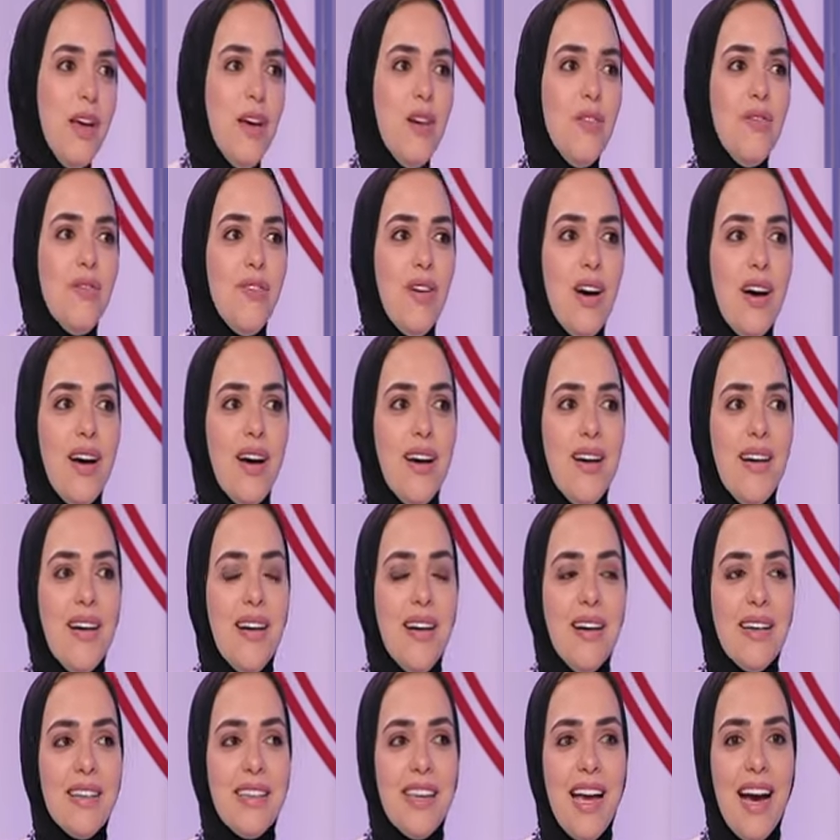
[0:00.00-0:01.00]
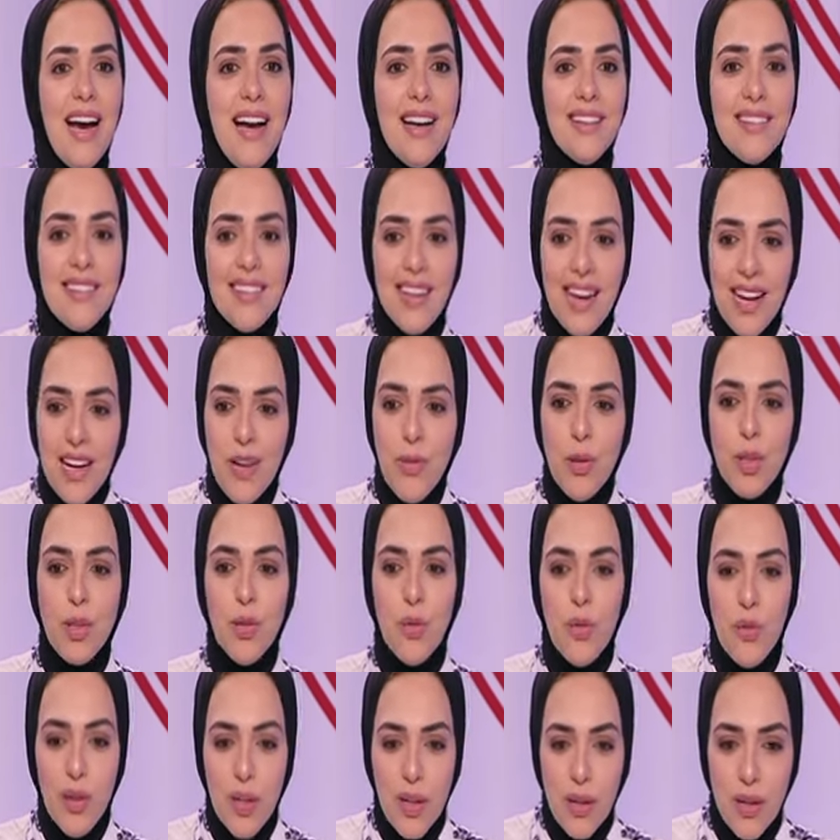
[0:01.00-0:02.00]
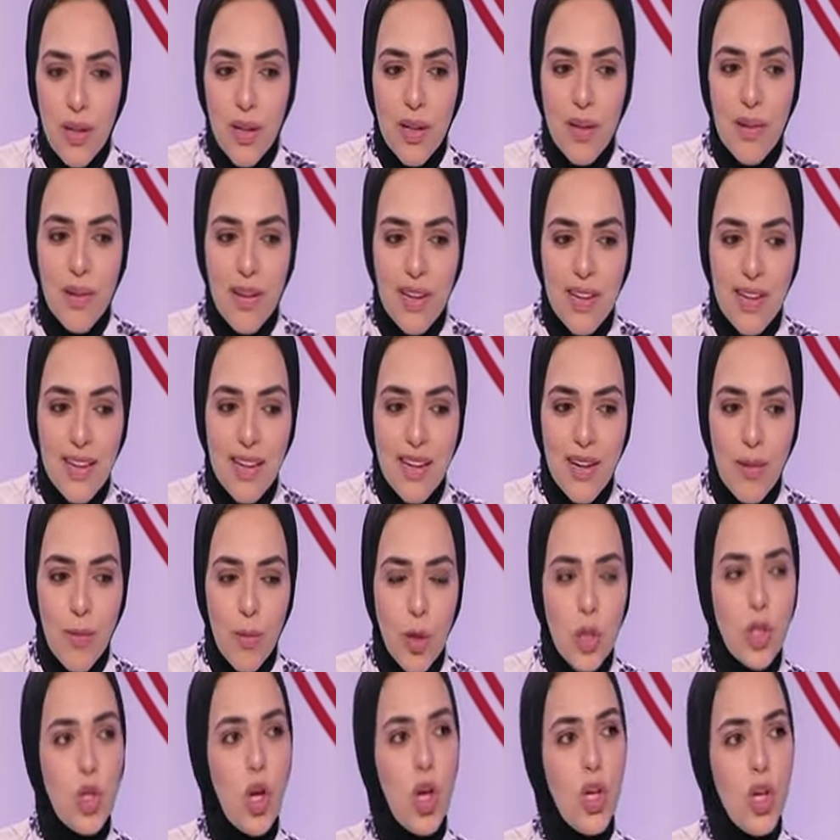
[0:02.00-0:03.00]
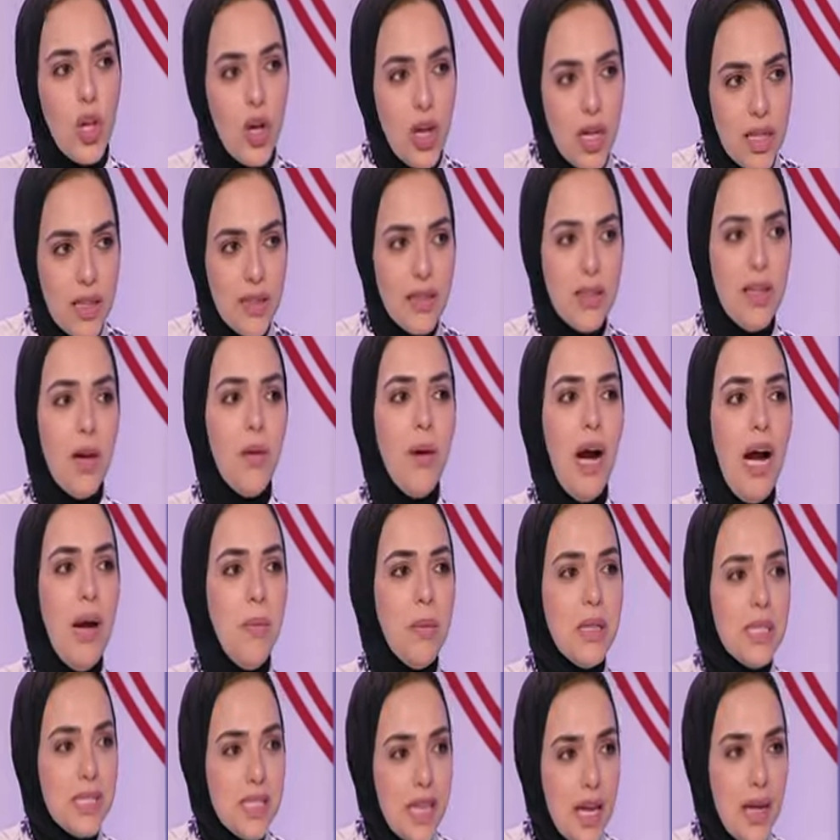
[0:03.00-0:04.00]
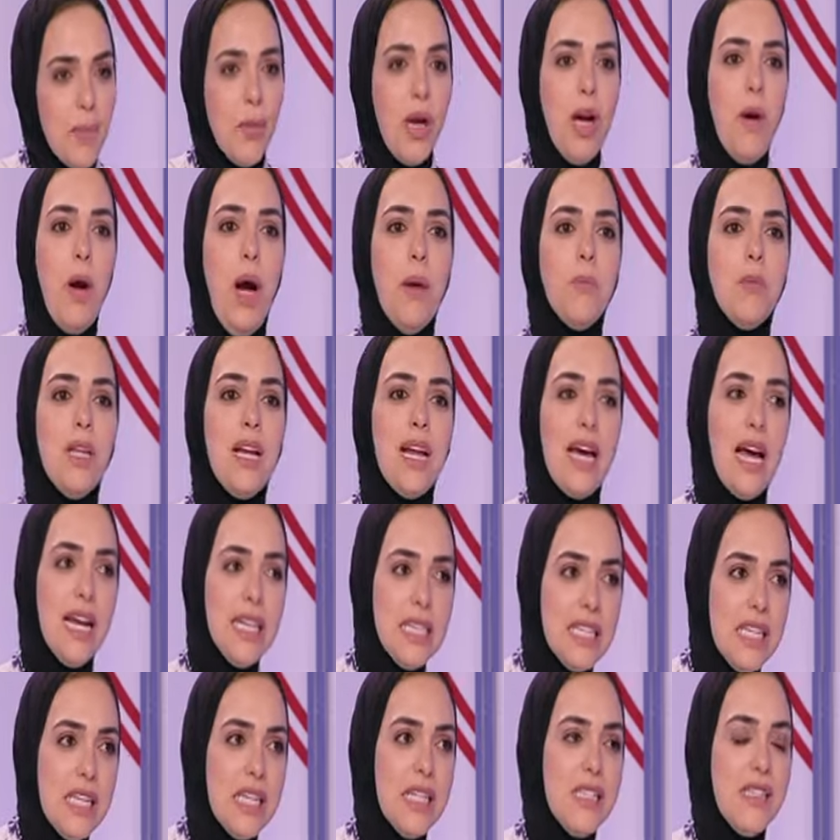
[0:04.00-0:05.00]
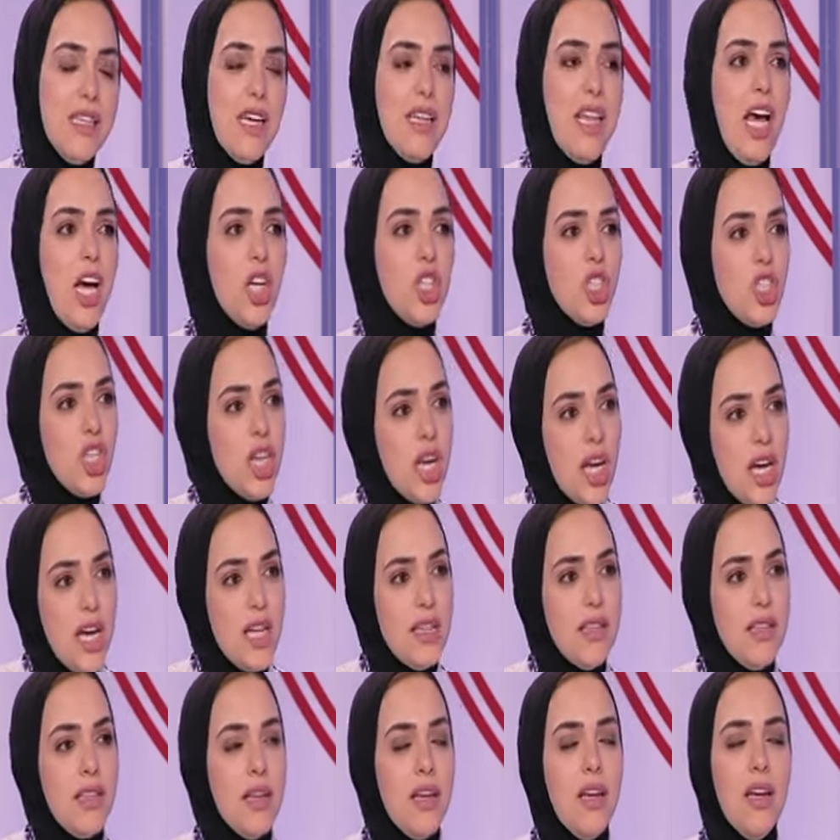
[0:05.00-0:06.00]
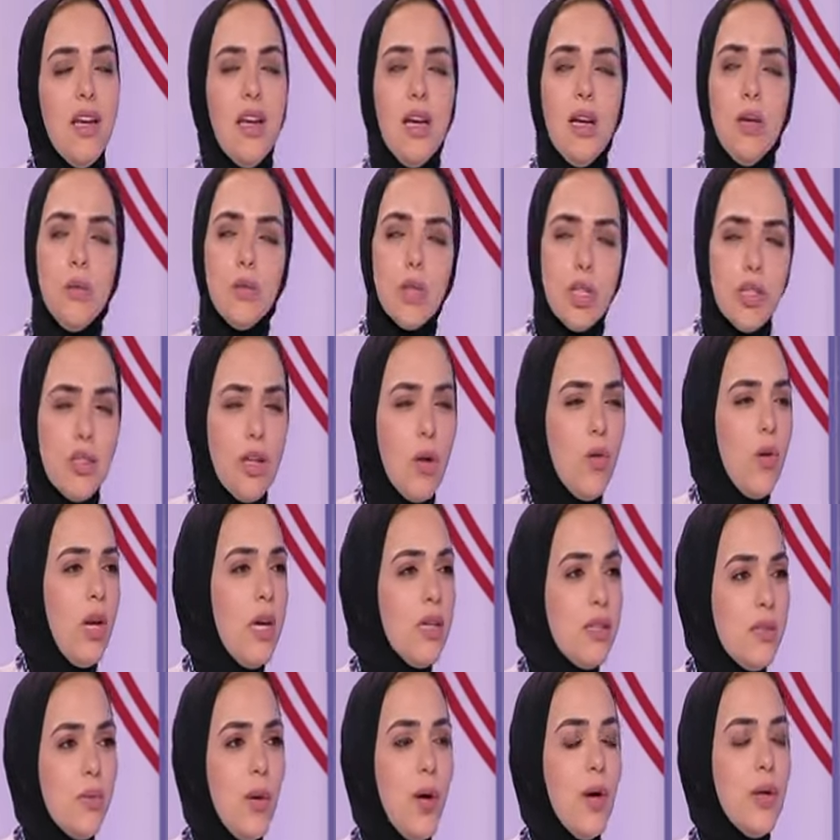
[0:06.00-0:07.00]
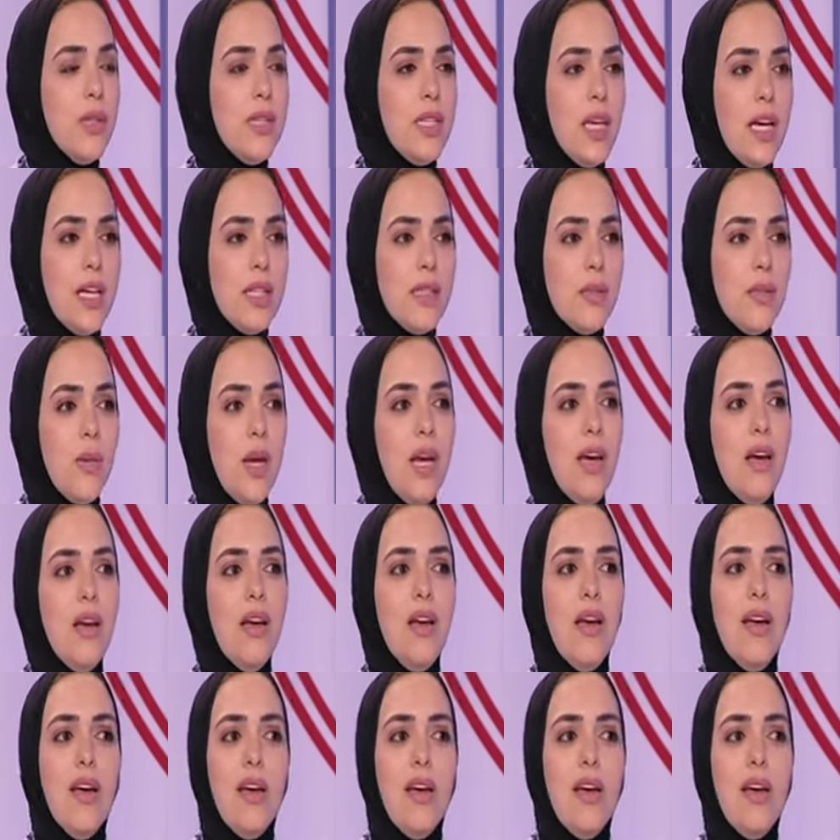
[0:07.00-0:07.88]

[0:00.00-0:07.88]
فيعني انا بشوف ان ان ما شاء الله انت واحمد سامح وعبد الغني زياد حشاد مش عايزه اقول اسماء وانسى اسماء